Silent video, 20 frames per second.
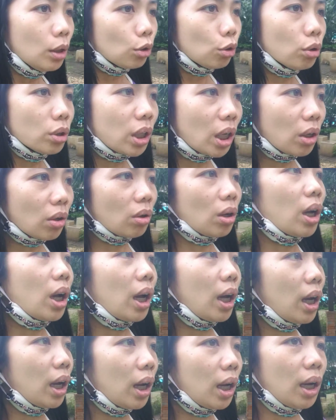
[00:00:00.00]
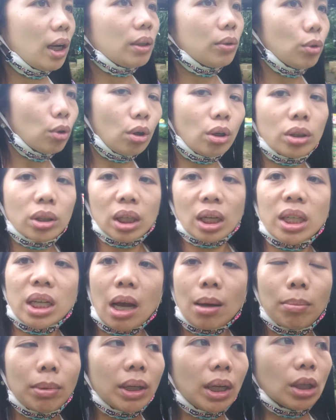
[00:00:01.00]
Doon tayo kaka, doon
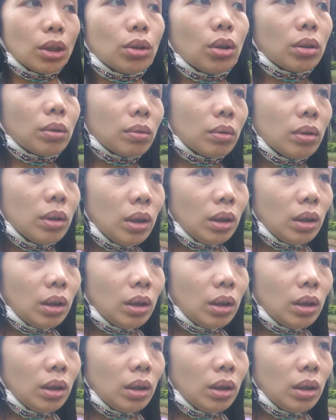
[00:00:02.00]
kasama na yon